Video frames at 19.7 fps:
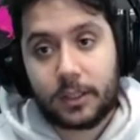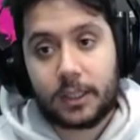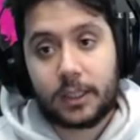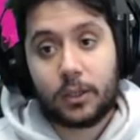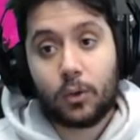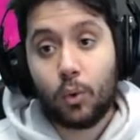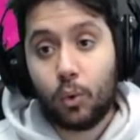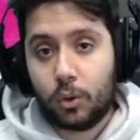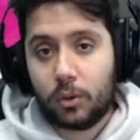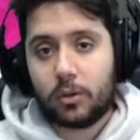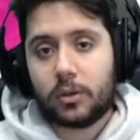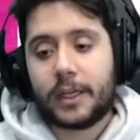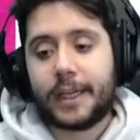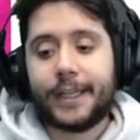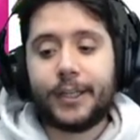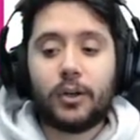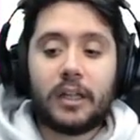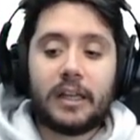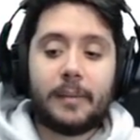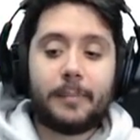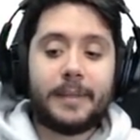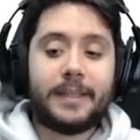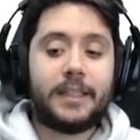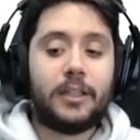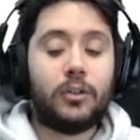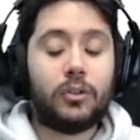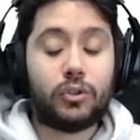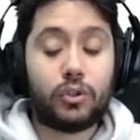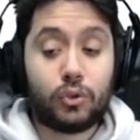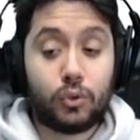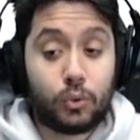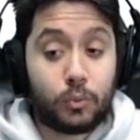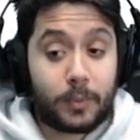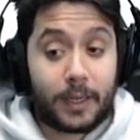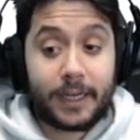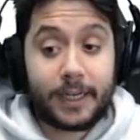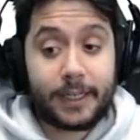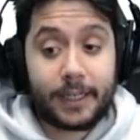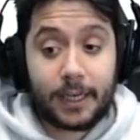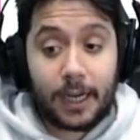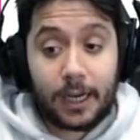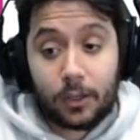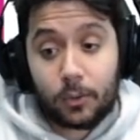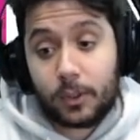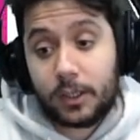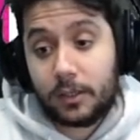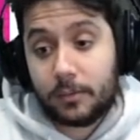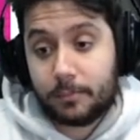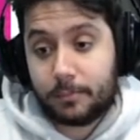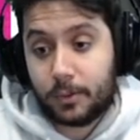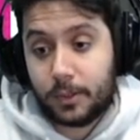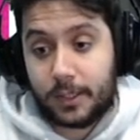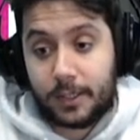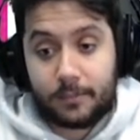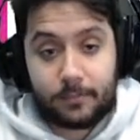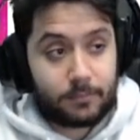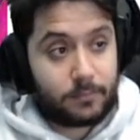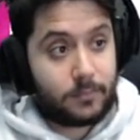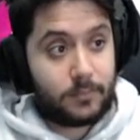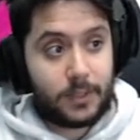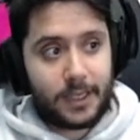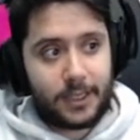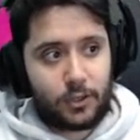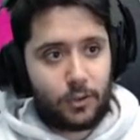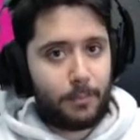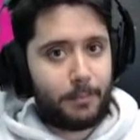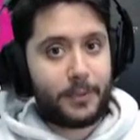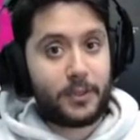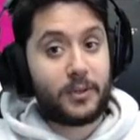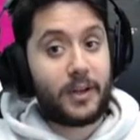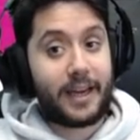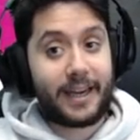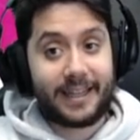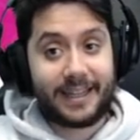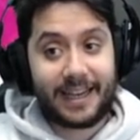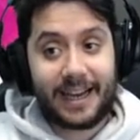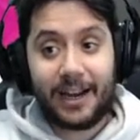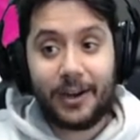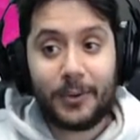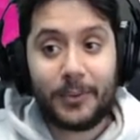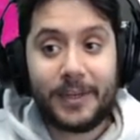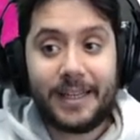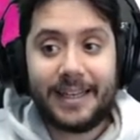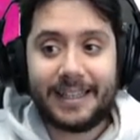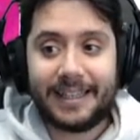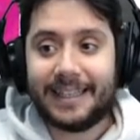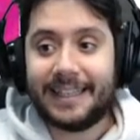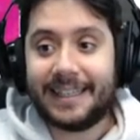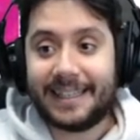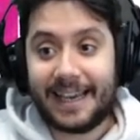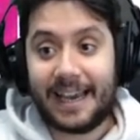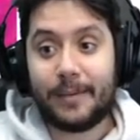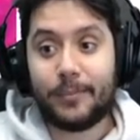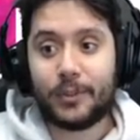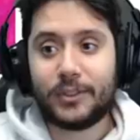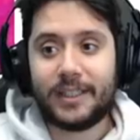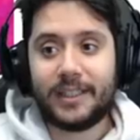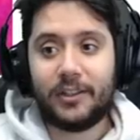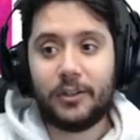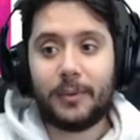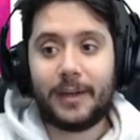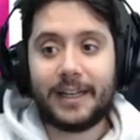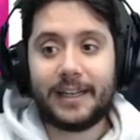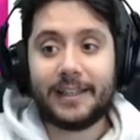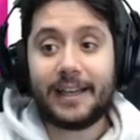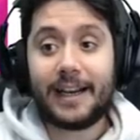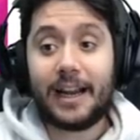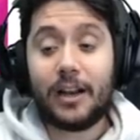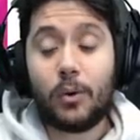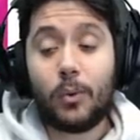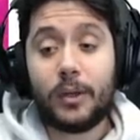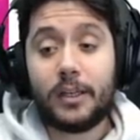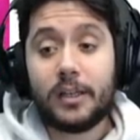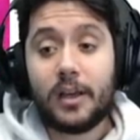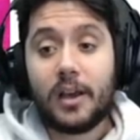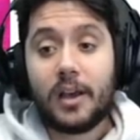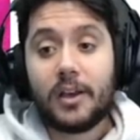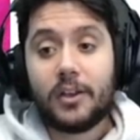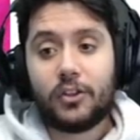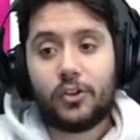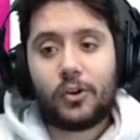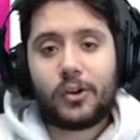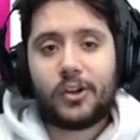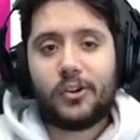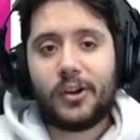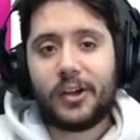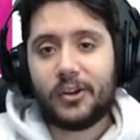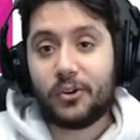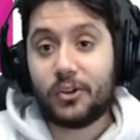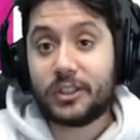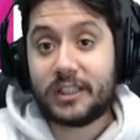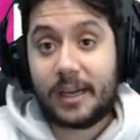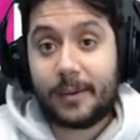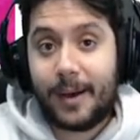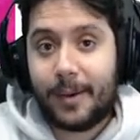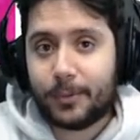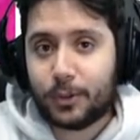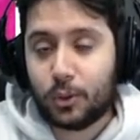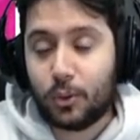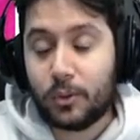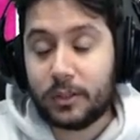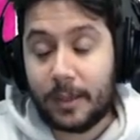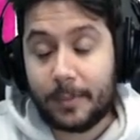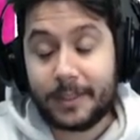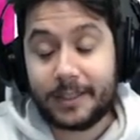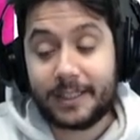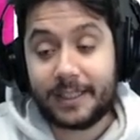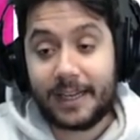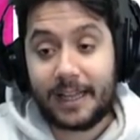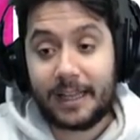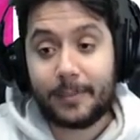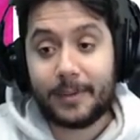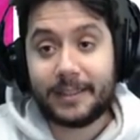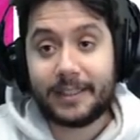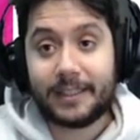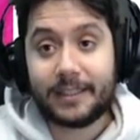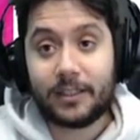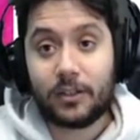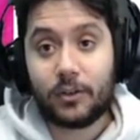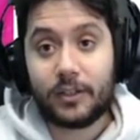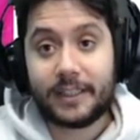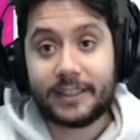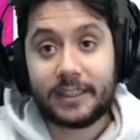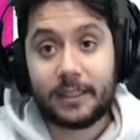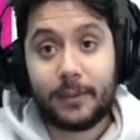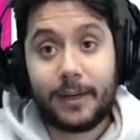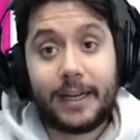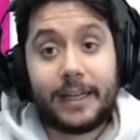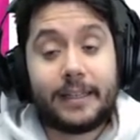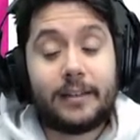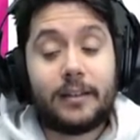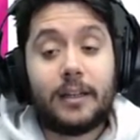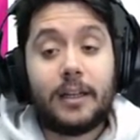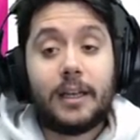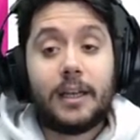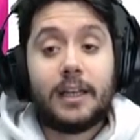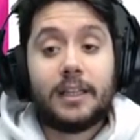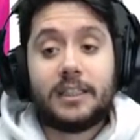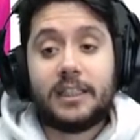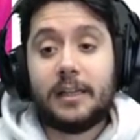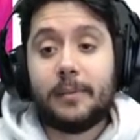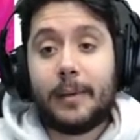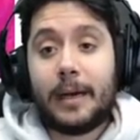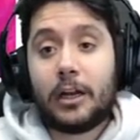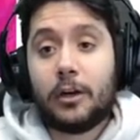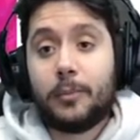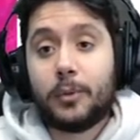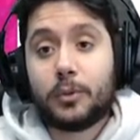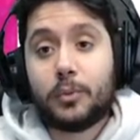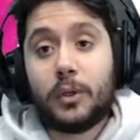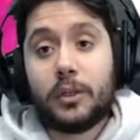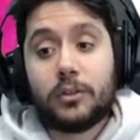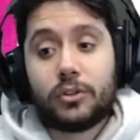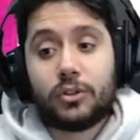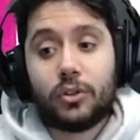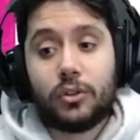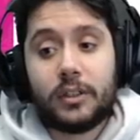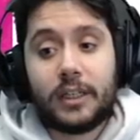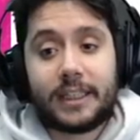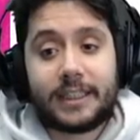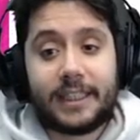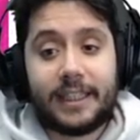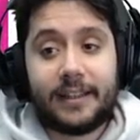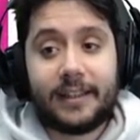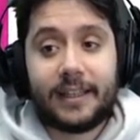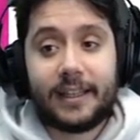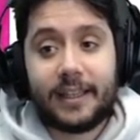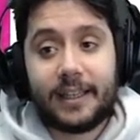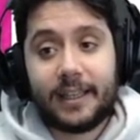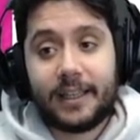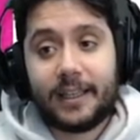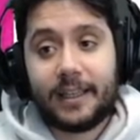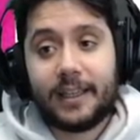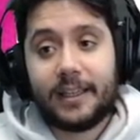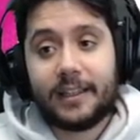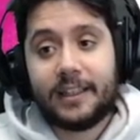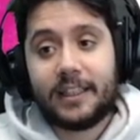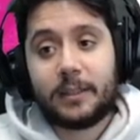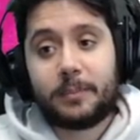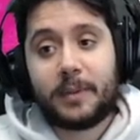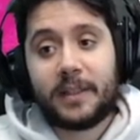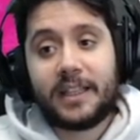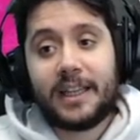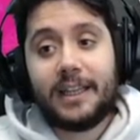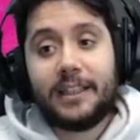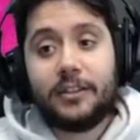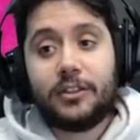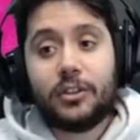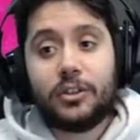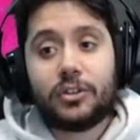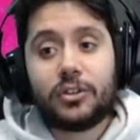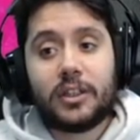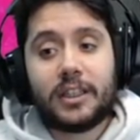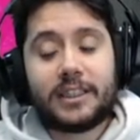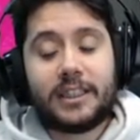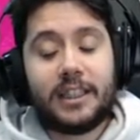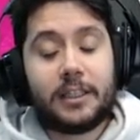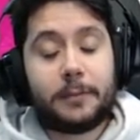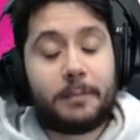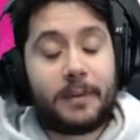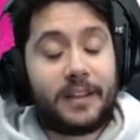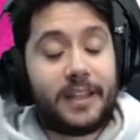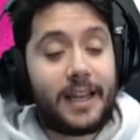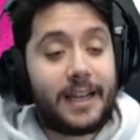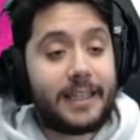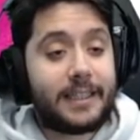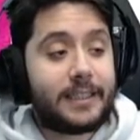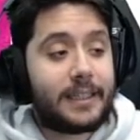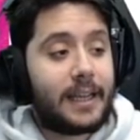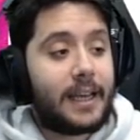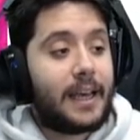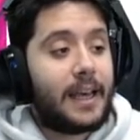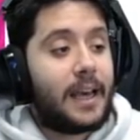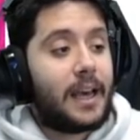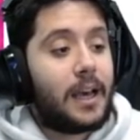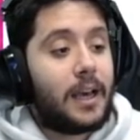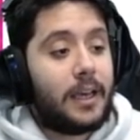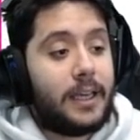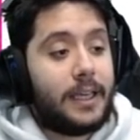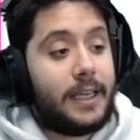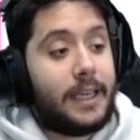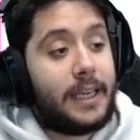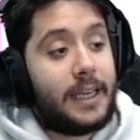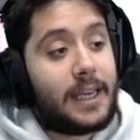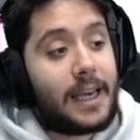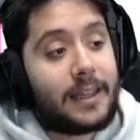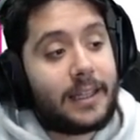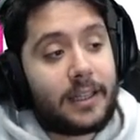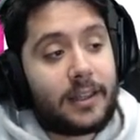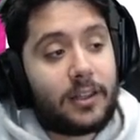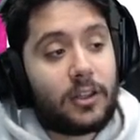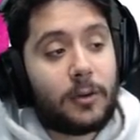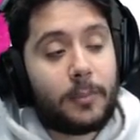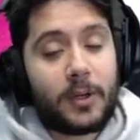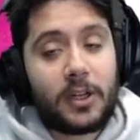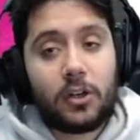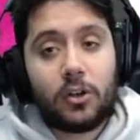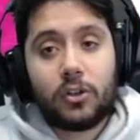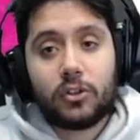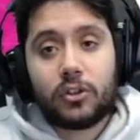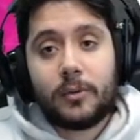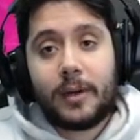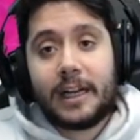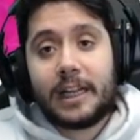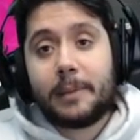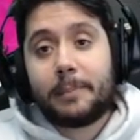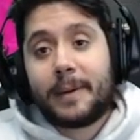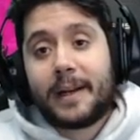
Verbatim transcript: eh, uno, que no lo hayan metido en su banner de Halloween, porque es un personaje de Halloween y ya hemos tenido banners de Halloween, yo creo que no costaba absolutamente nada metértelo en este banner. Sin embargo, pues bueno, son así de, de especialitos, son así de especiales, y han decidido ponerlo en otro banner